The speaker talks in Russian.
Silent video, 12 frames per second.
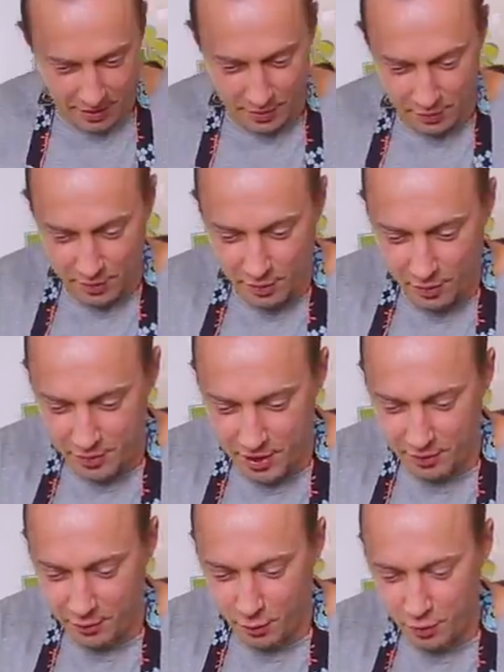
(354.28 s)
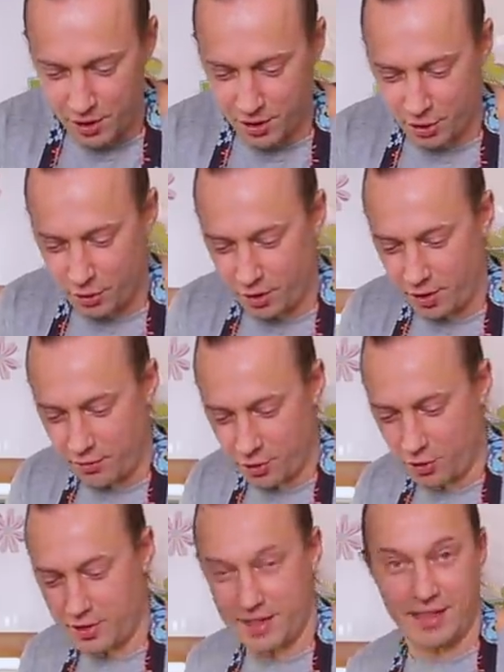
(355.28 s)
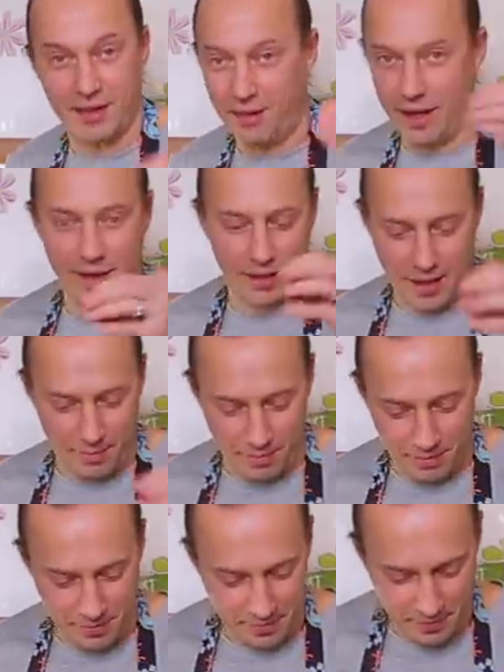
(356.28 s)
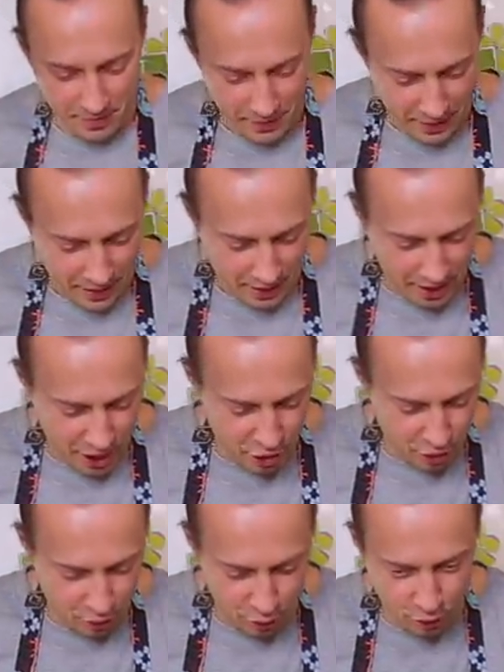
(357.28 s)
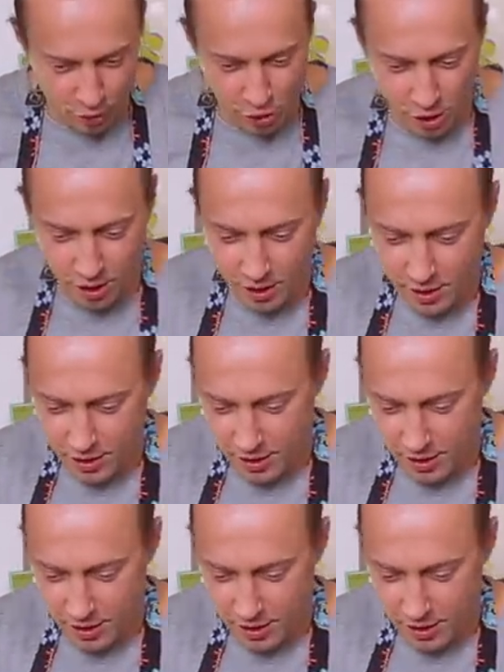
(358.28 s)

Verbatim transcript: да, и у него все вкусы, соки, все застревает там. Каждый кусочек